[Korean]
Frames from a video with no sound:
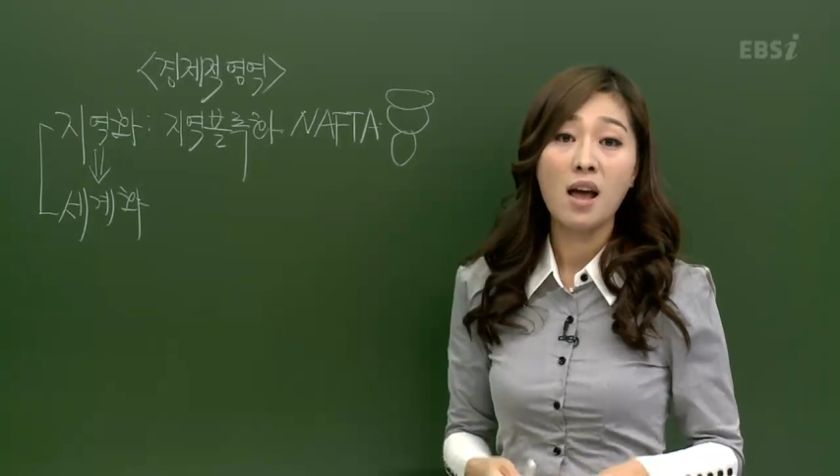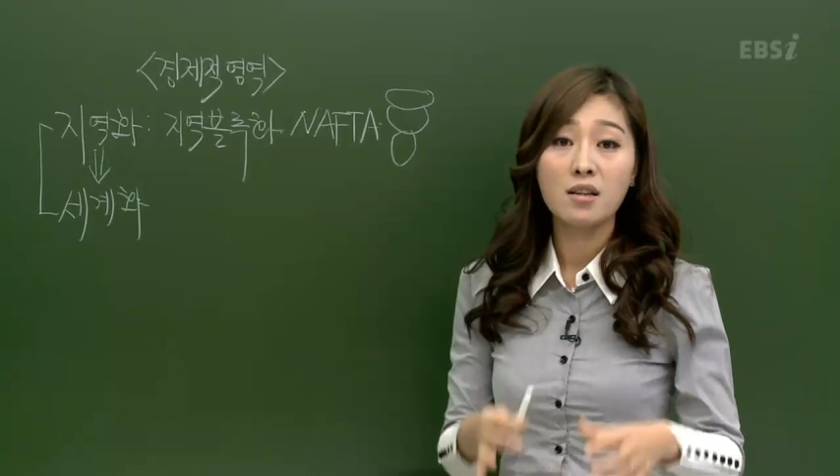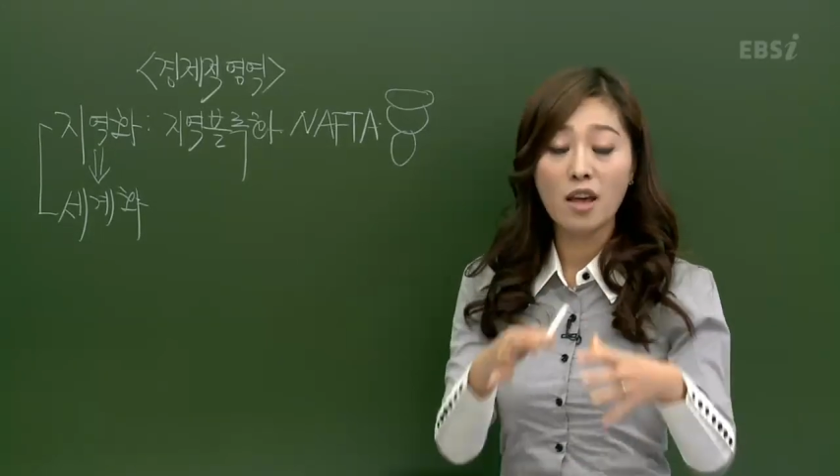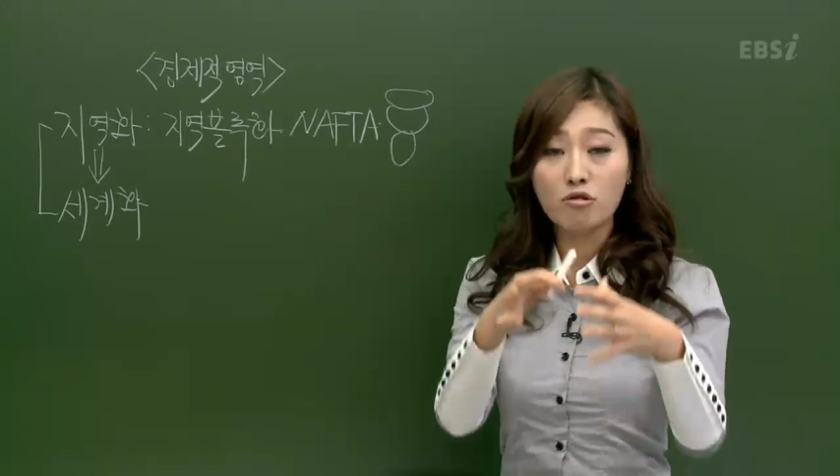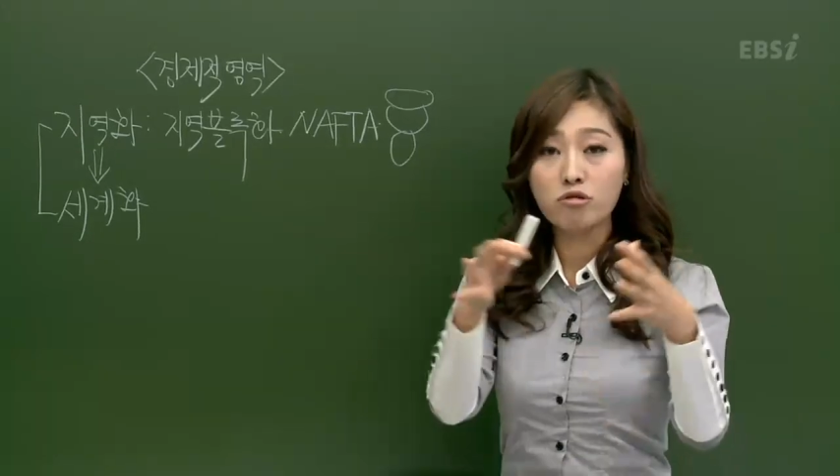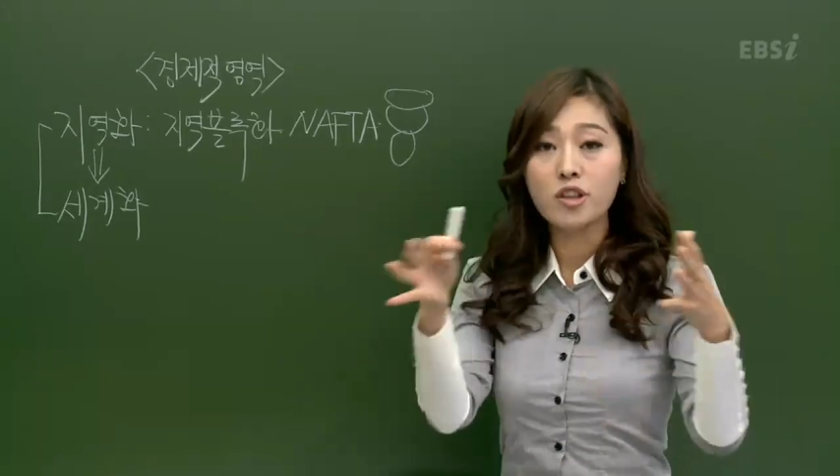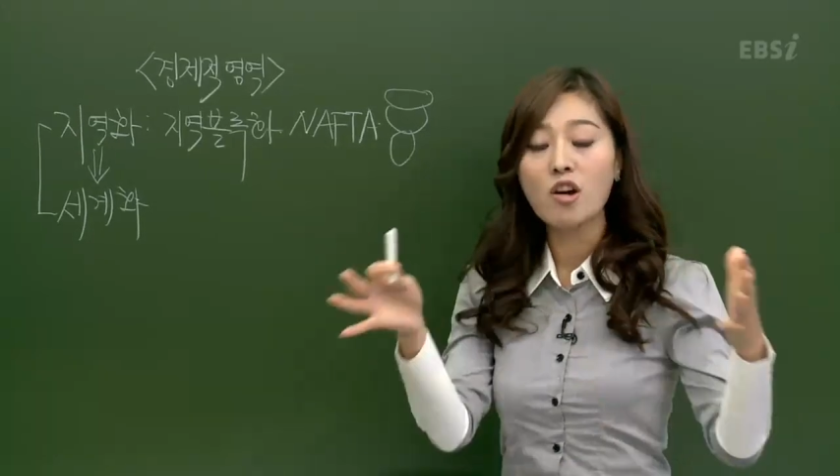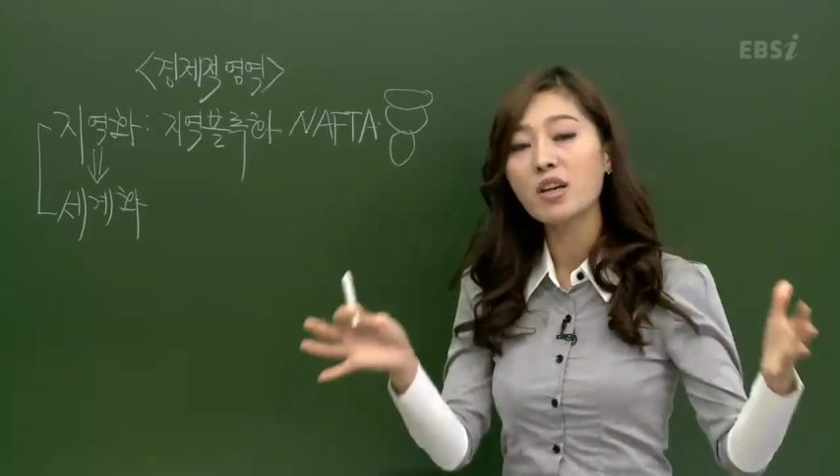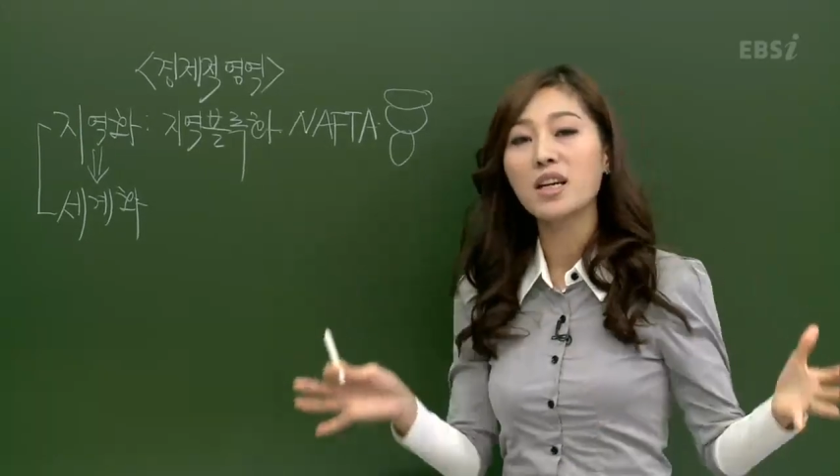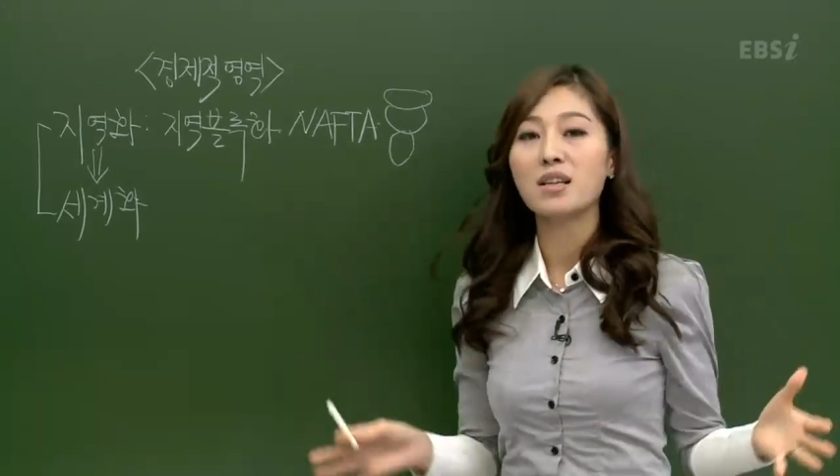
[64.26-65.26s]
그게
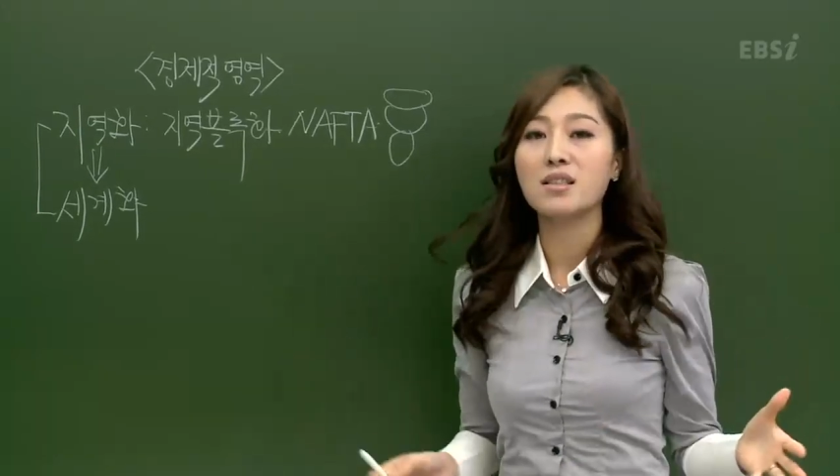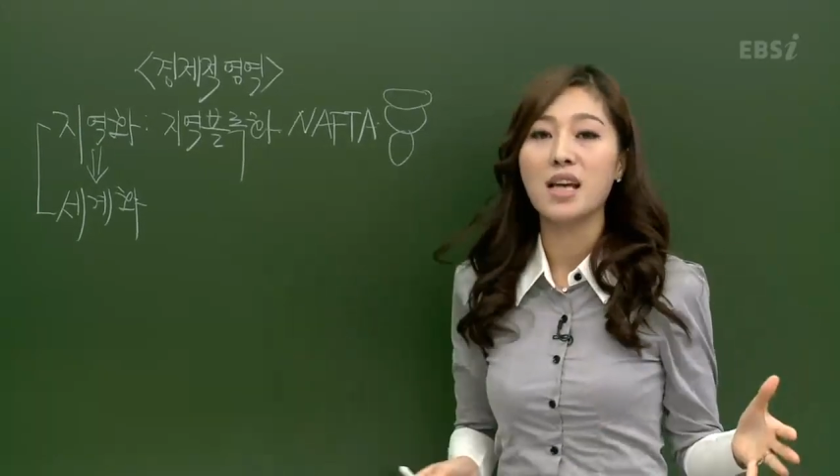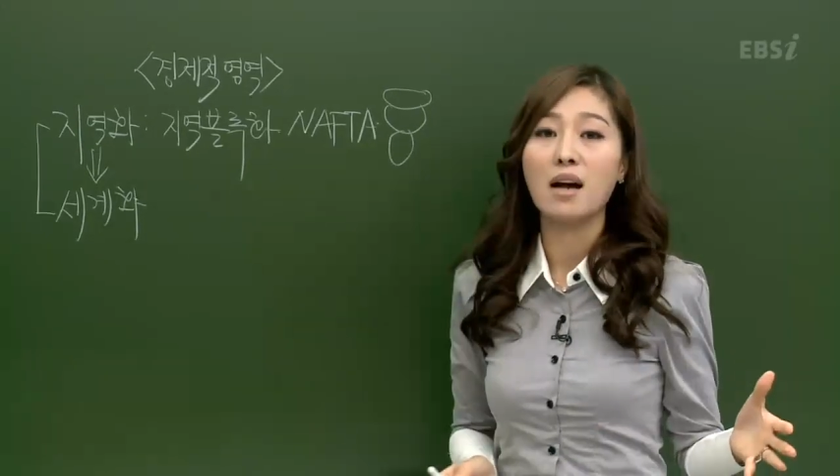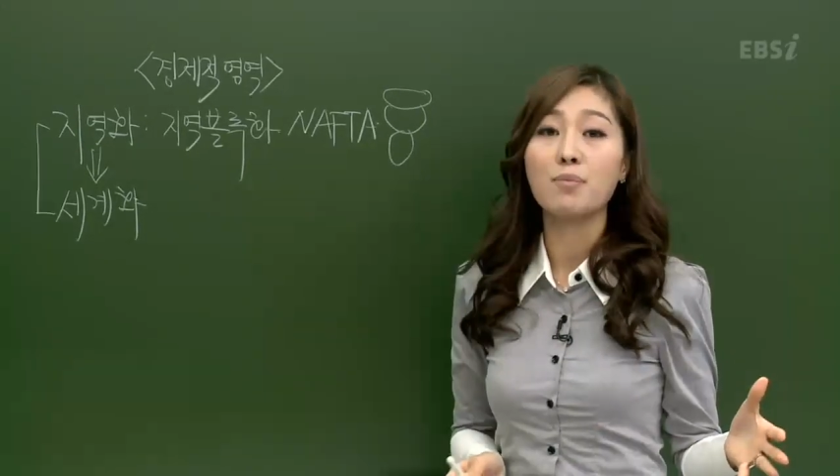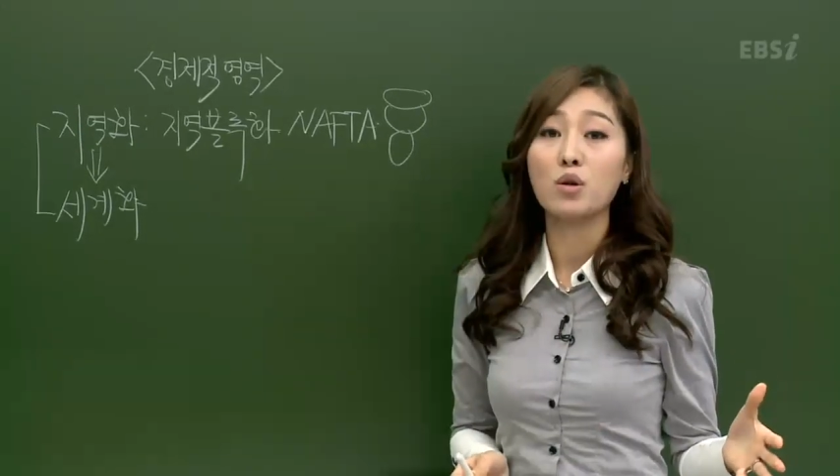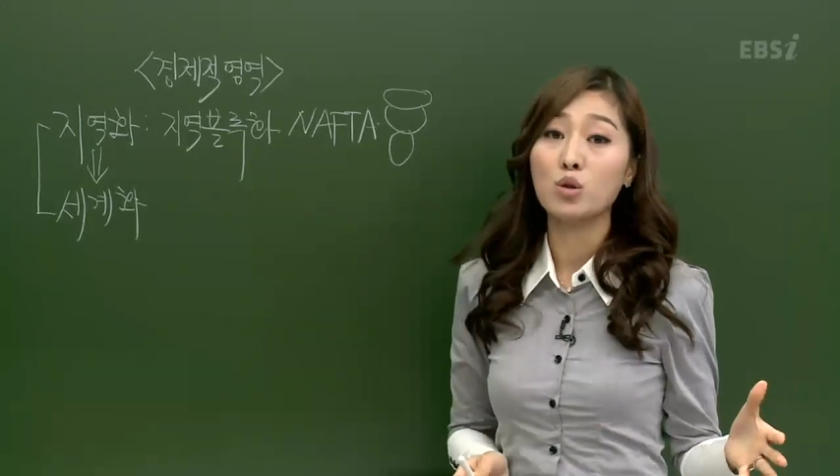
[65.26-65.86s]
국경이라는 장벽이